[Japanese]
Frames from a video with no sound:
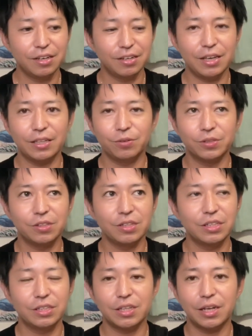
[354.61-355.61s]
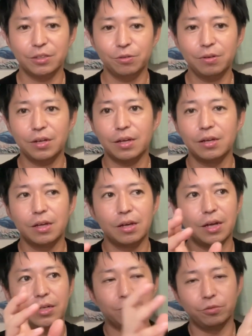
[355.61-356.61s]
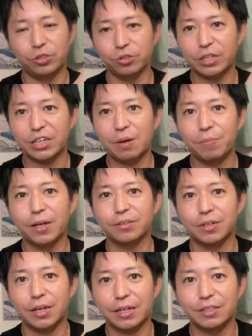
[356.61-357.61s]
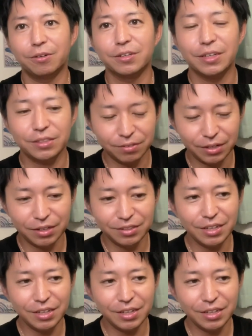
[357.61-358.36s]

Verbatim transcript: えーと、とツインスターとはあの、宇宙的なパートナーだったわけですよね。